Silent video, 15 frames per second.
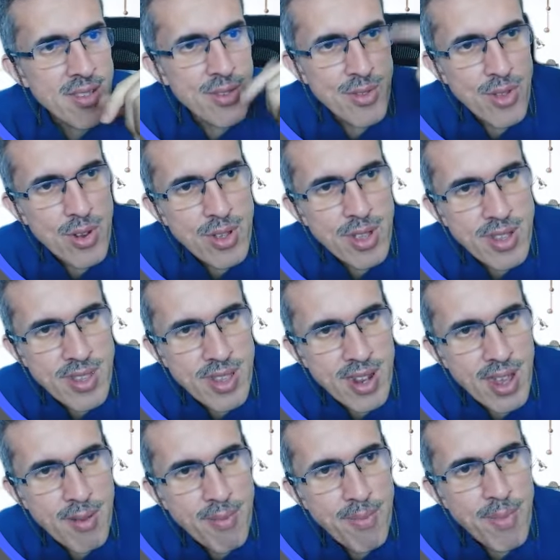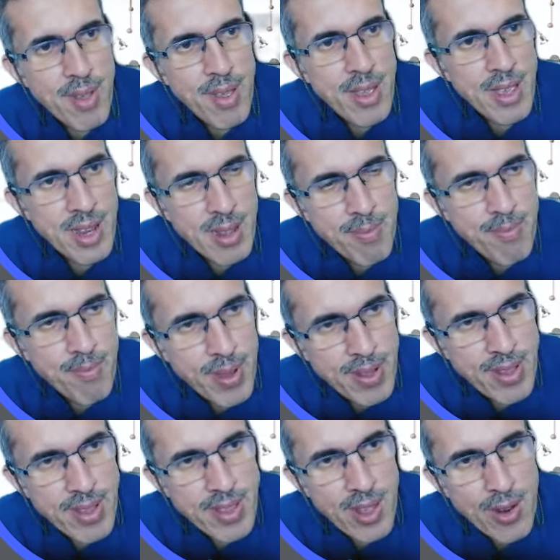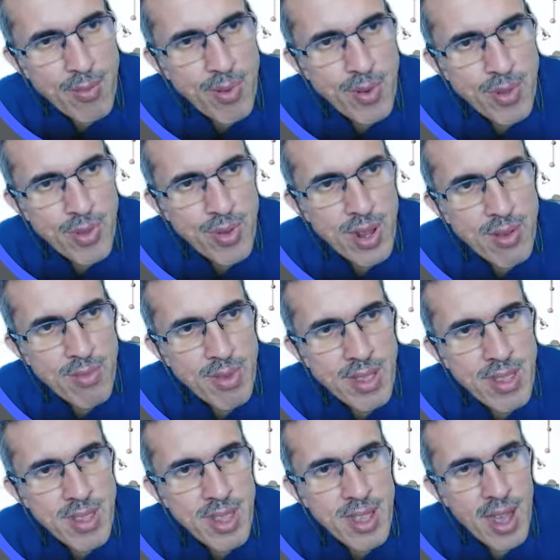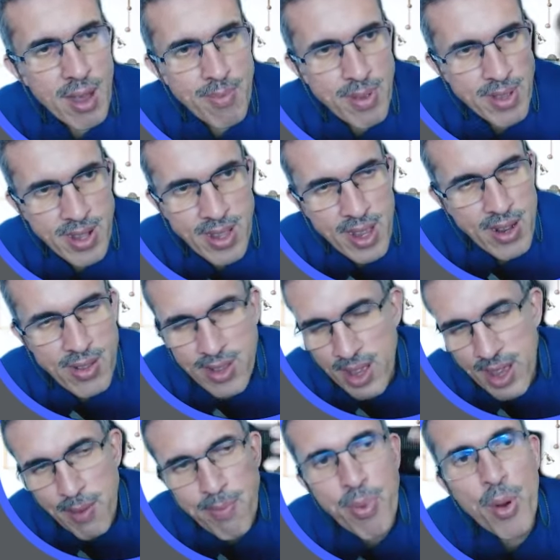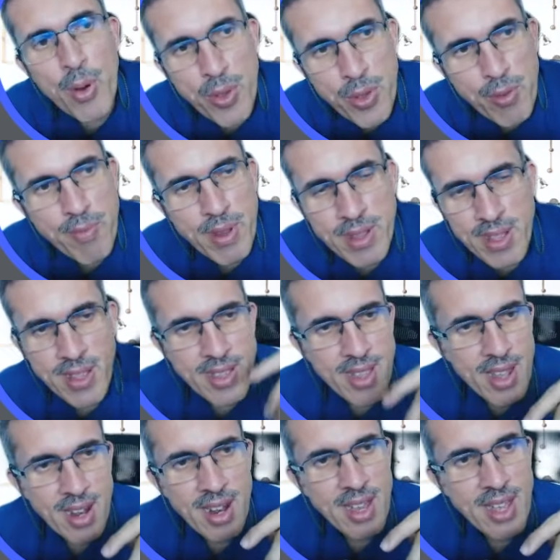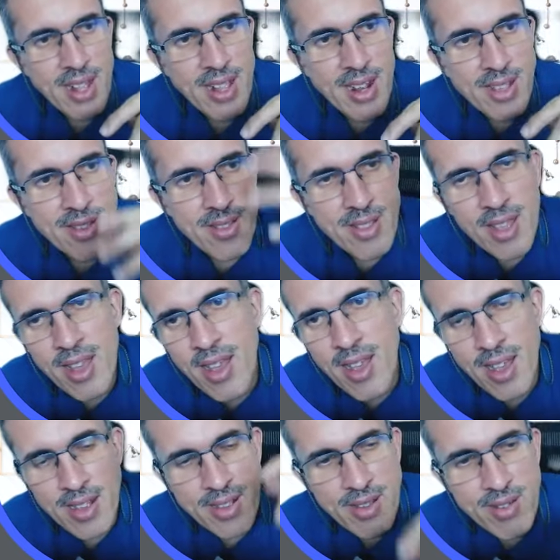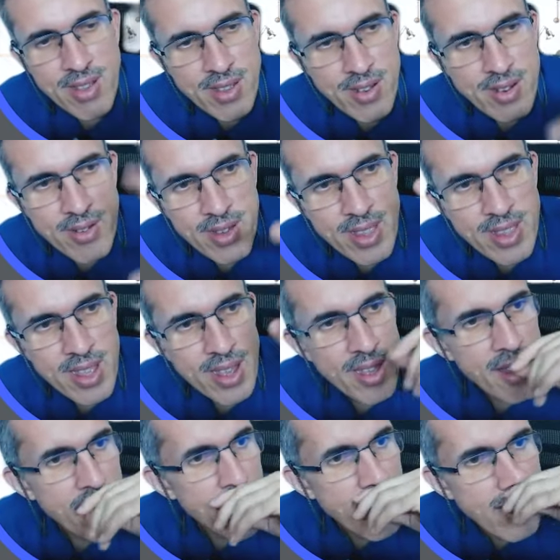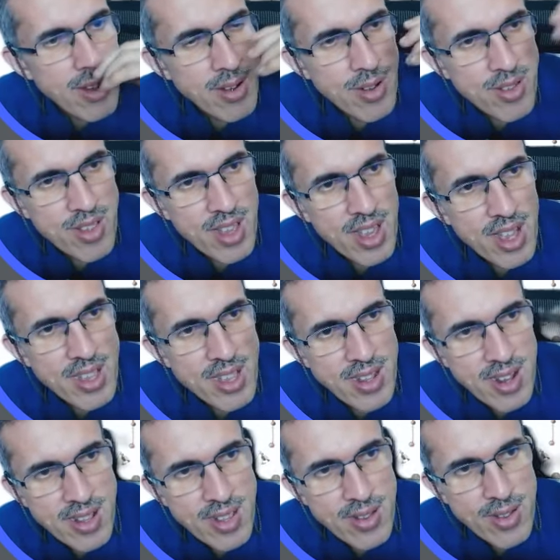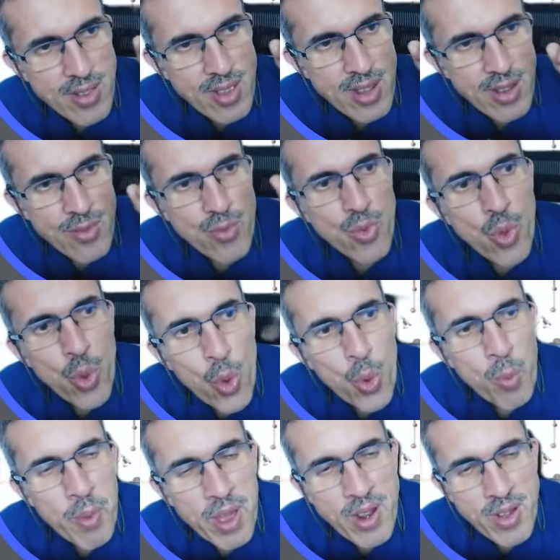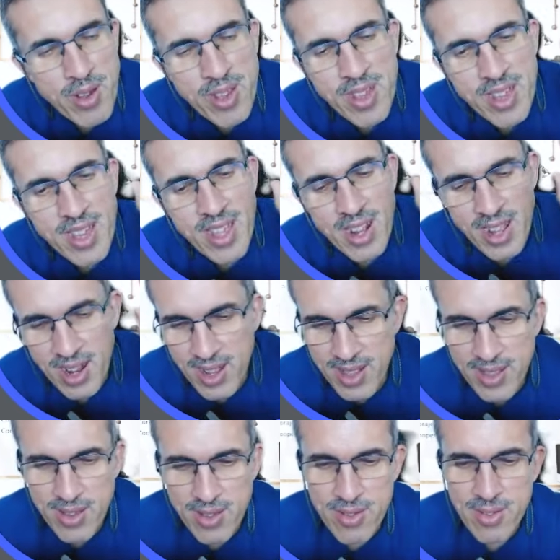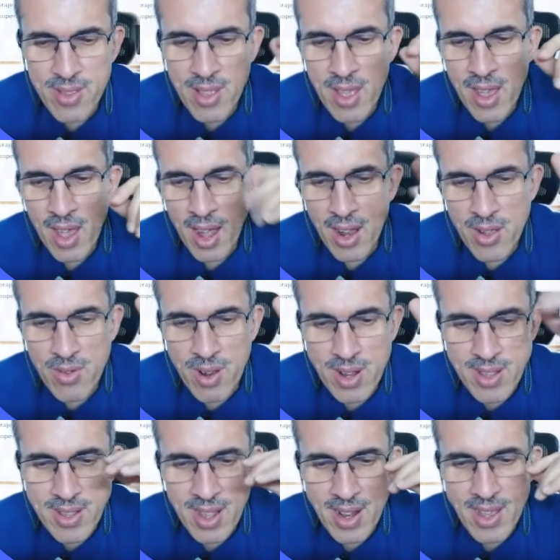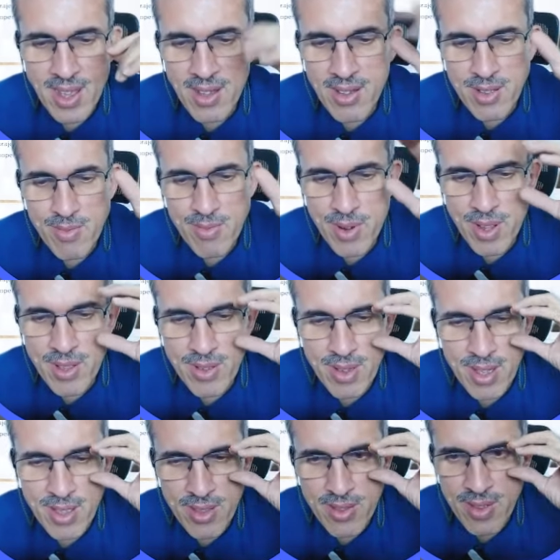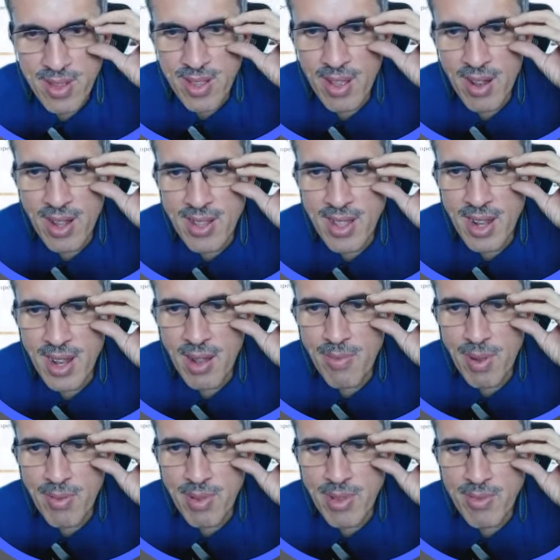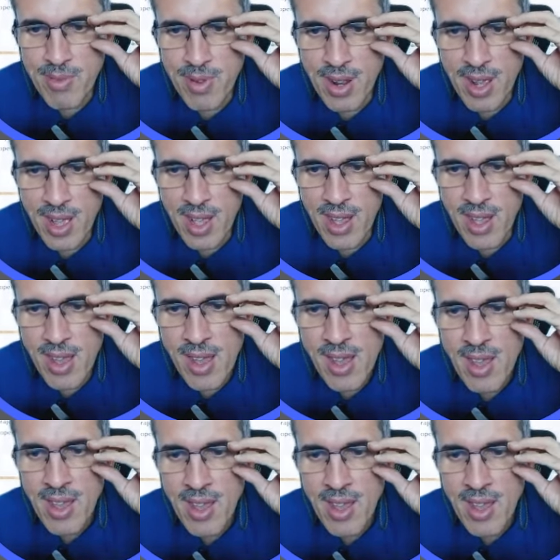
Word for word: si uno lo quisiera ir y presentar oportunamente, a pesar de que no se haya podido presentar la declaración, ese 490 no se deja llenar si no tiene un número de declaración al cual esté ligado. Es por eso que entonces también les dan el permiso por acá